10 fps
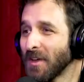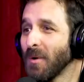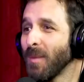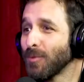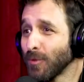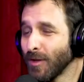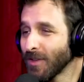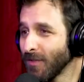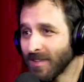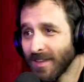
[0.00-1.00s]
Foram
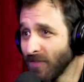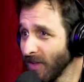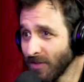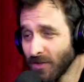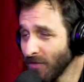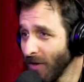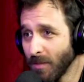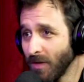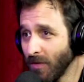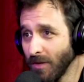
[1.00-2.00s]
opções que você fez de
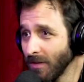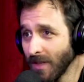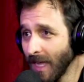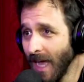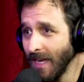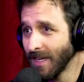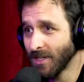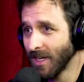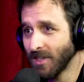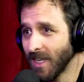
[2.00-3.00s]
forma voluntária,
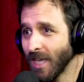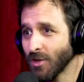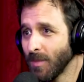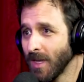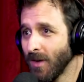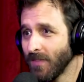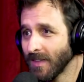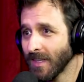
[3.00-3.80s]
gente. É... Ninguém te é. obrigou a